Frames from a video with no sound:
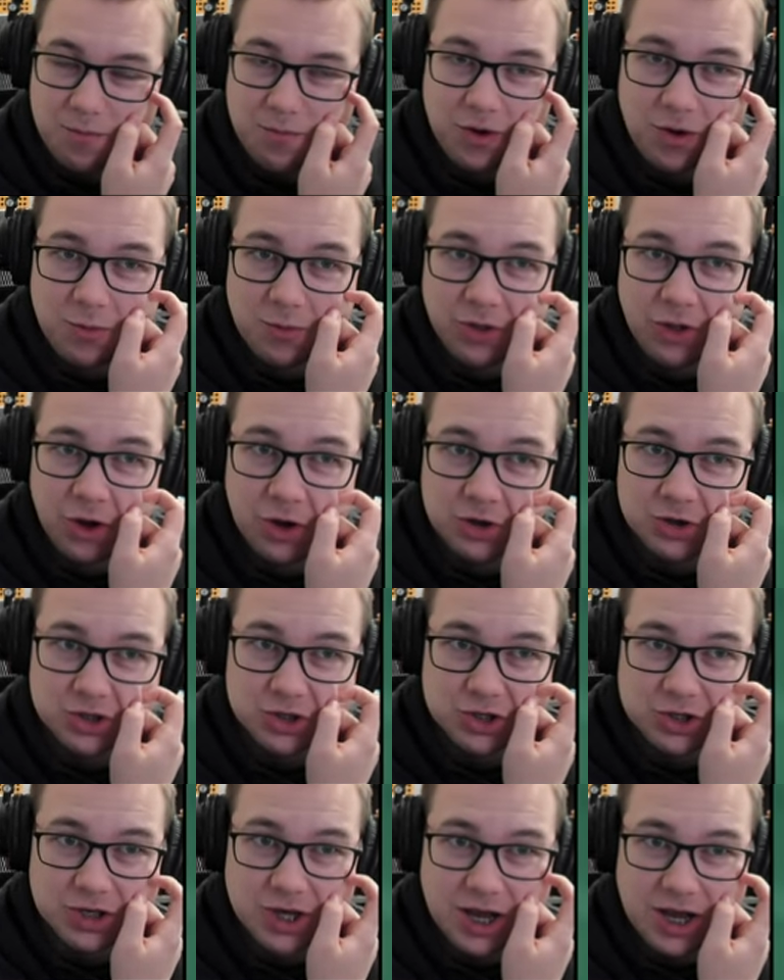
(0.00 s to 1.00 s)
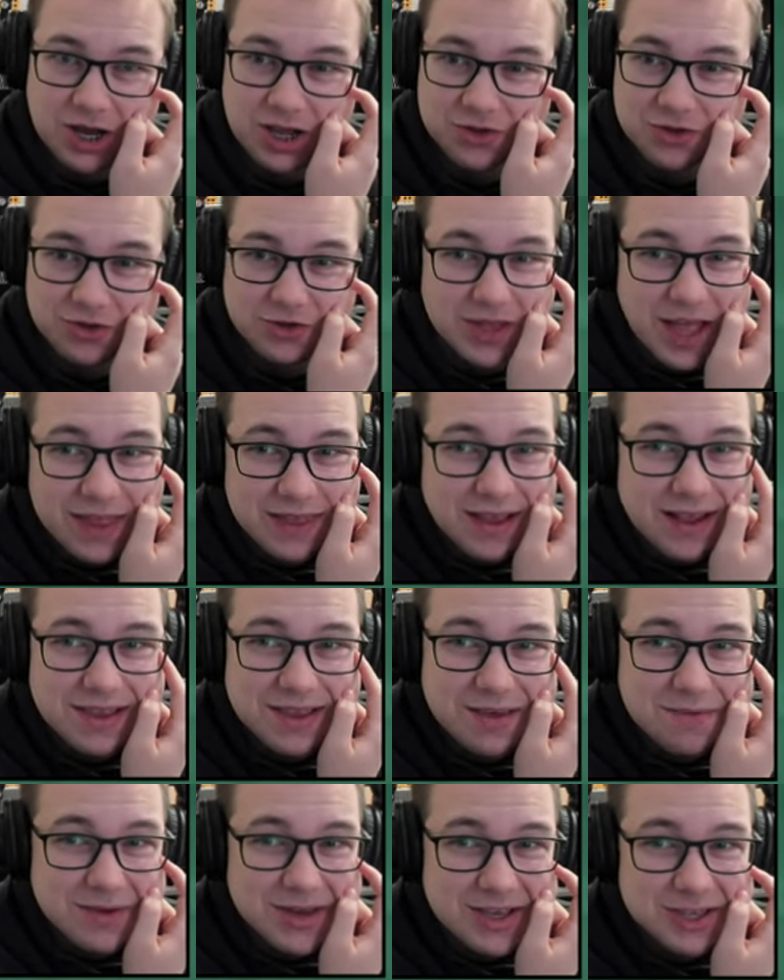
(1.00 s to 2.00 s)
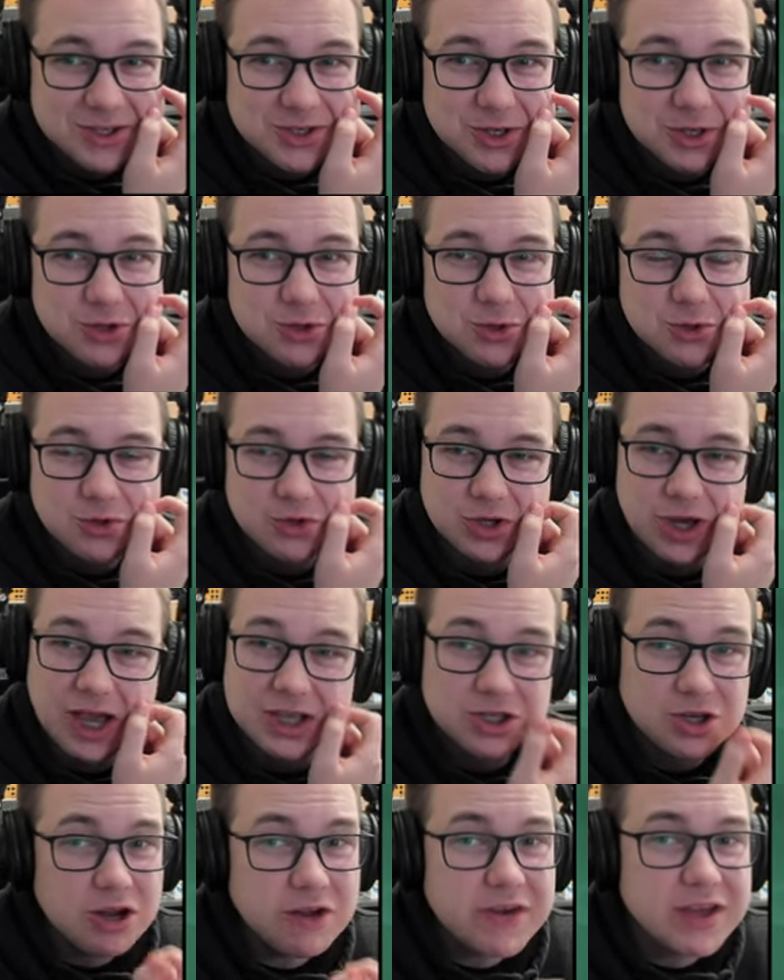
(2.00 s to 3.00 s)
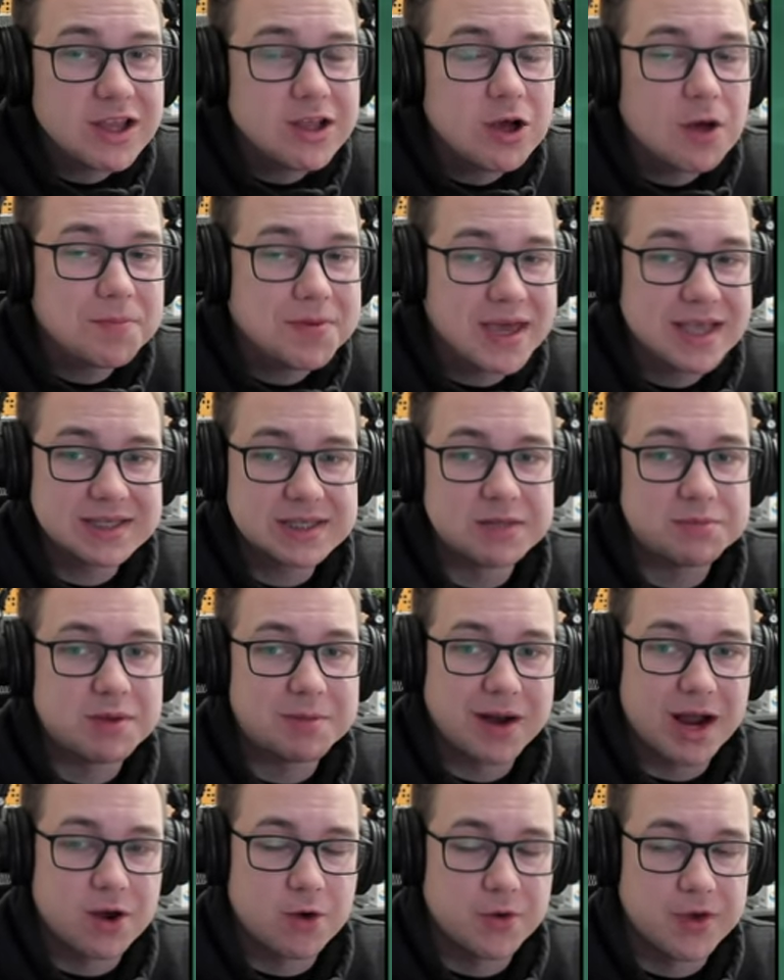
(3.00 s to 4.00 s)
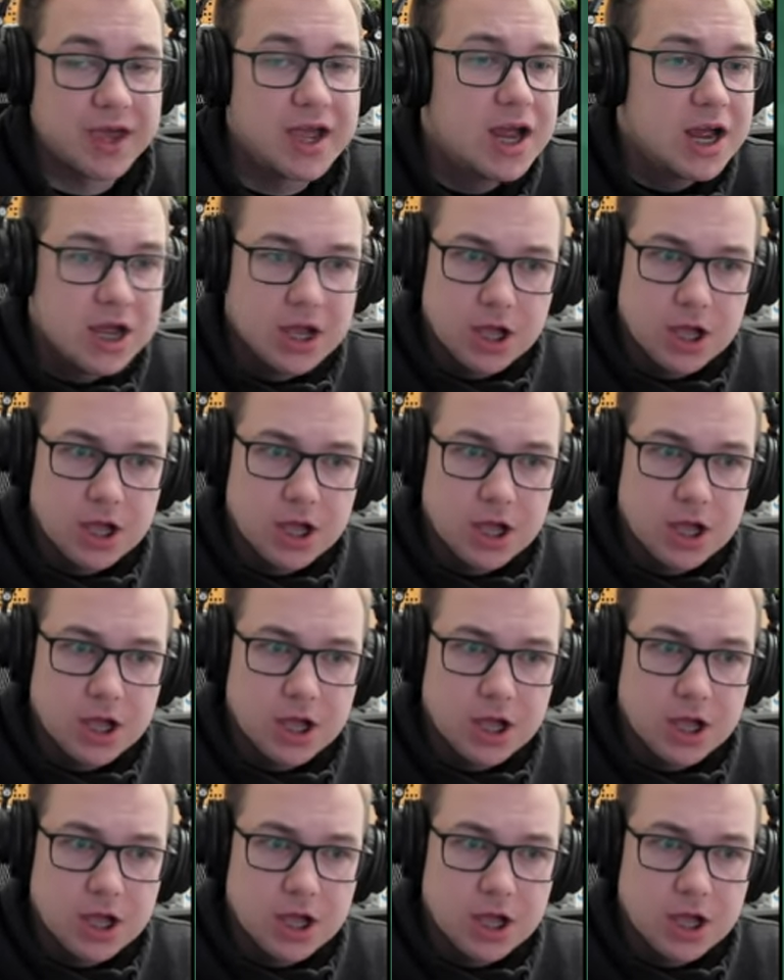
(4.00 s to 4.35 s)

pomnoży, ale to nadal nie będzie dużo, aczkolwiek tylko 500 mi brakuje.